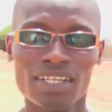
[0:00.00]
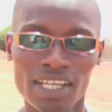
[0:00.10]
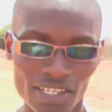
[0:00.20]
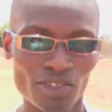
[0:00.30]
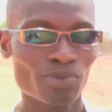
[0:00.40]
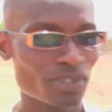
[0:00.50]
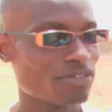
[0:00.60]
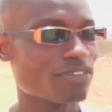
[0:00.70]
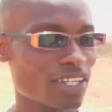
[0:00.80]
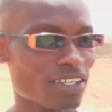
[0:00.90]
l'aéroport,
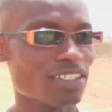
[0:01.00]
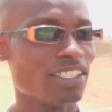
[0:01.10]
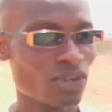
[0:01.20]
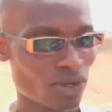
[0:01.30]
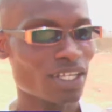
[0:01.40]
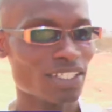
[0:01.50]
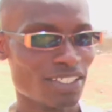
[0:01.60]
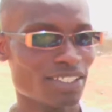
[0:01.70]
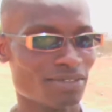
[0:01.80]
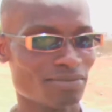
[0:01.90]
il fallait le
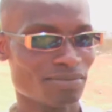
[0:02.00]
délocaliser.